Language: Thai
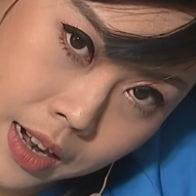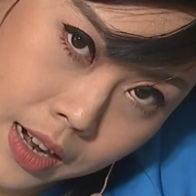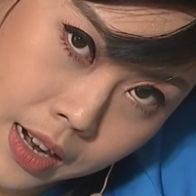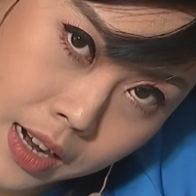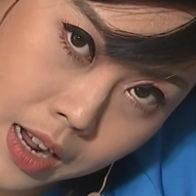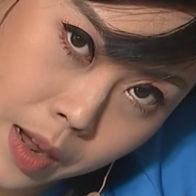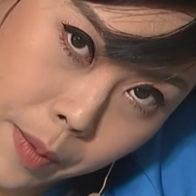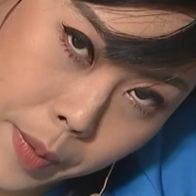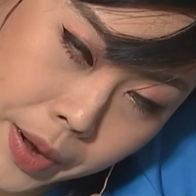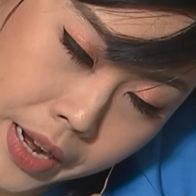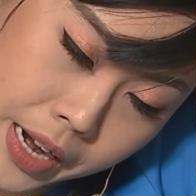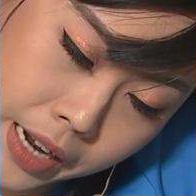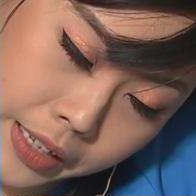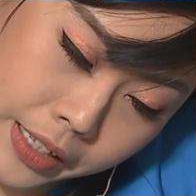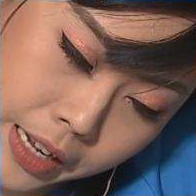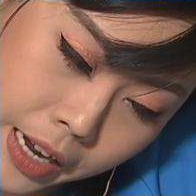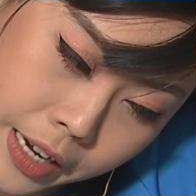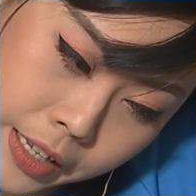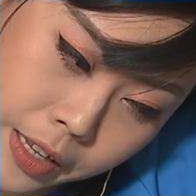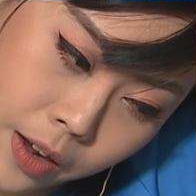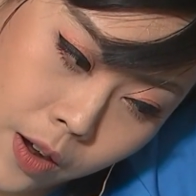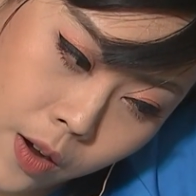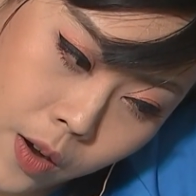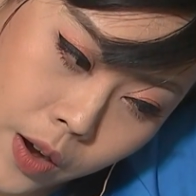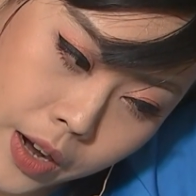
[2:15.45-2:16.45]
เลื่อนไปทาง
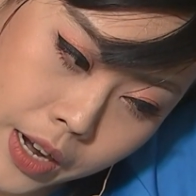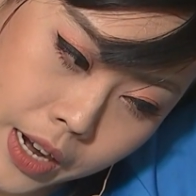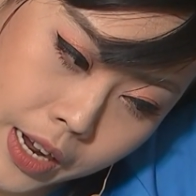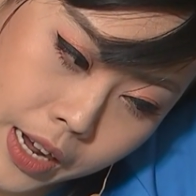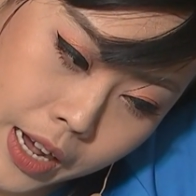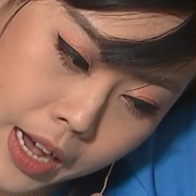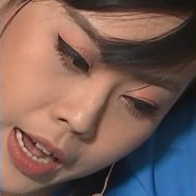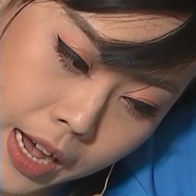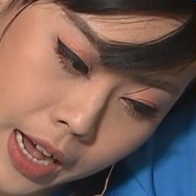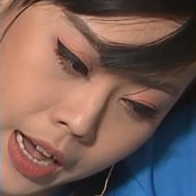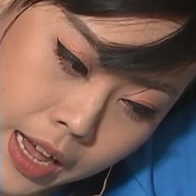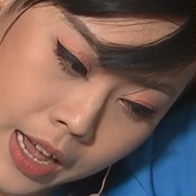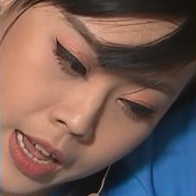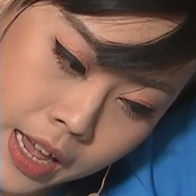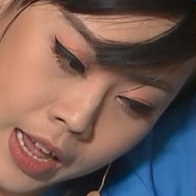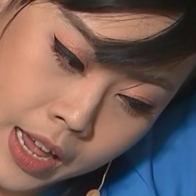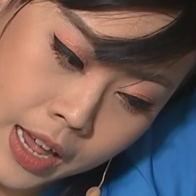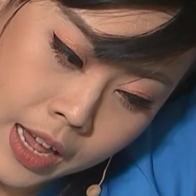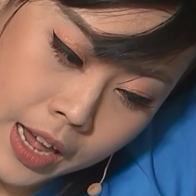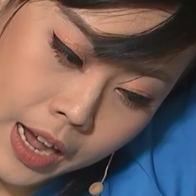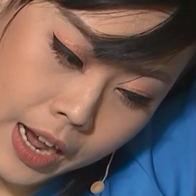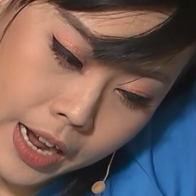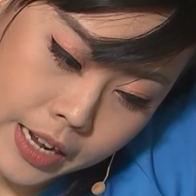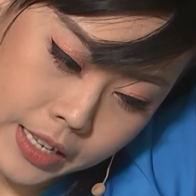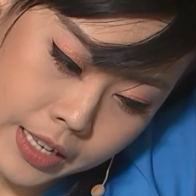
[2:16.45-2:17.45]
ท้ายทอยนะคะ
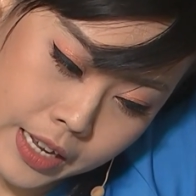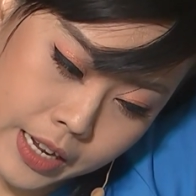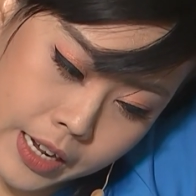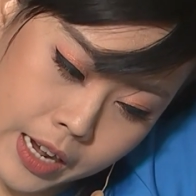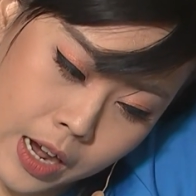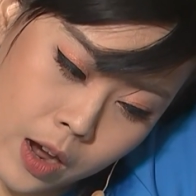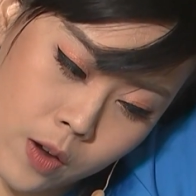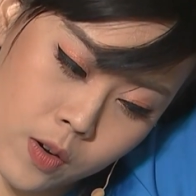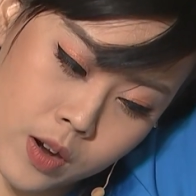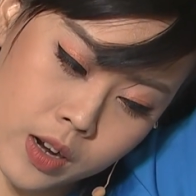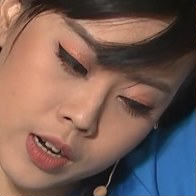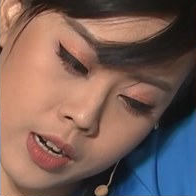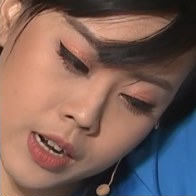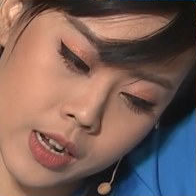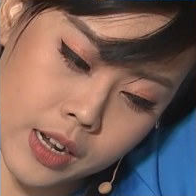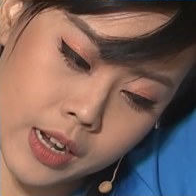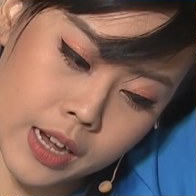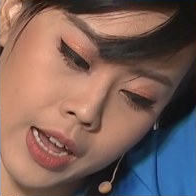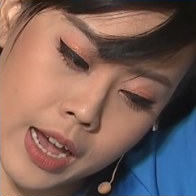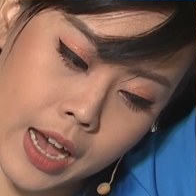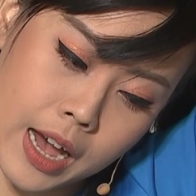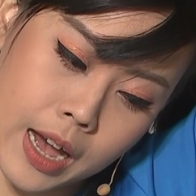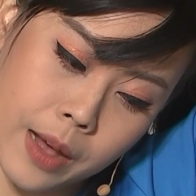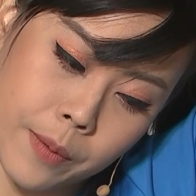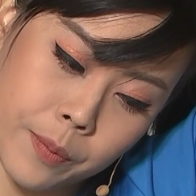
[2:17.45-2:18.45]
หายใจเข้าลึ
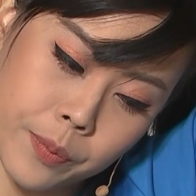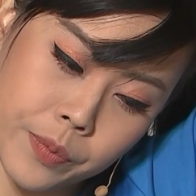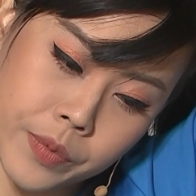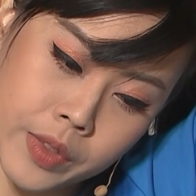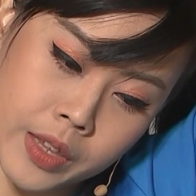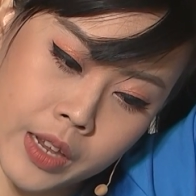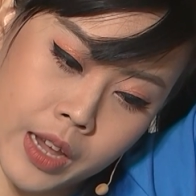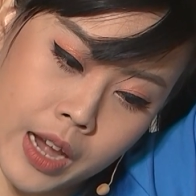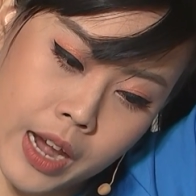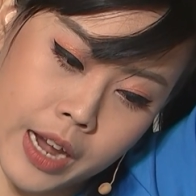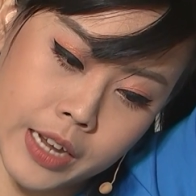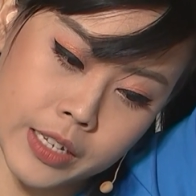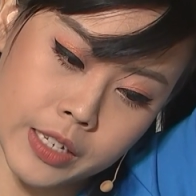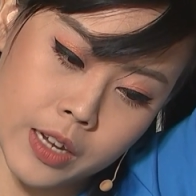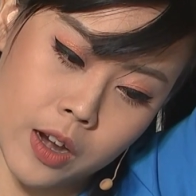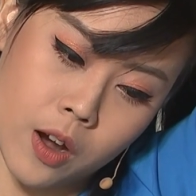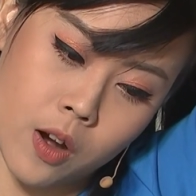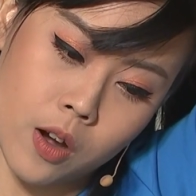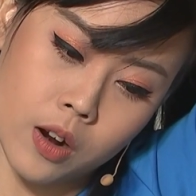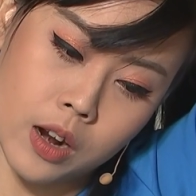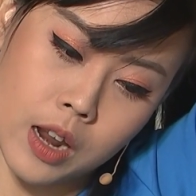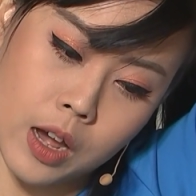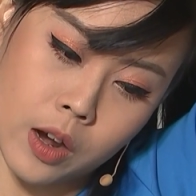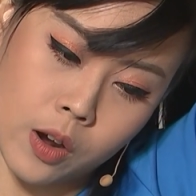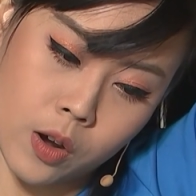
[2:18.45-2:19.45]
กๆค่ะหายใจ
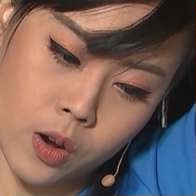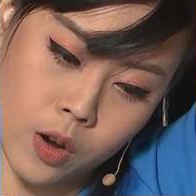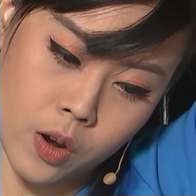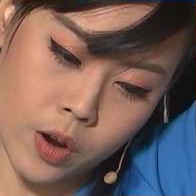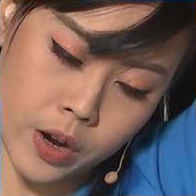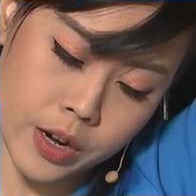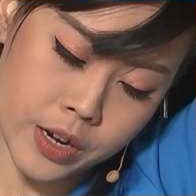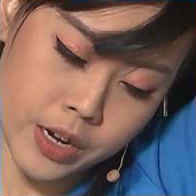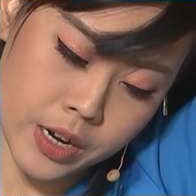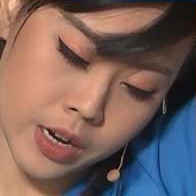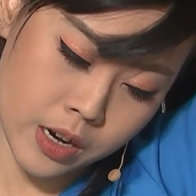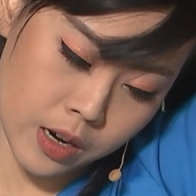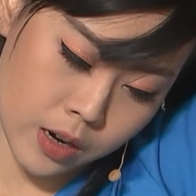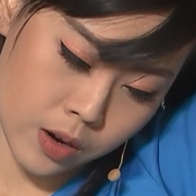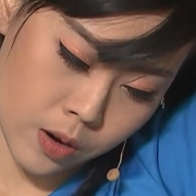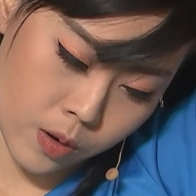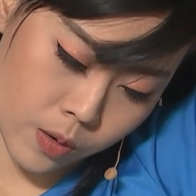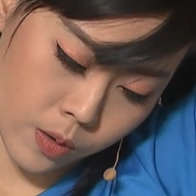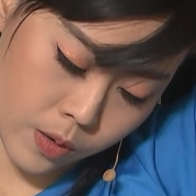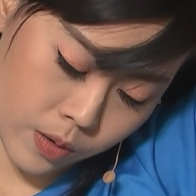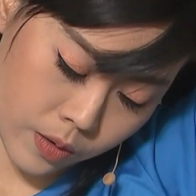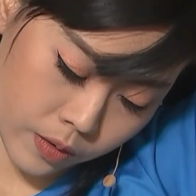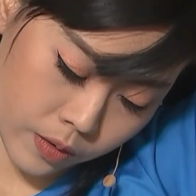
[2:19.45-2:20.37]
ออกแล้วค่อยๆดึงลง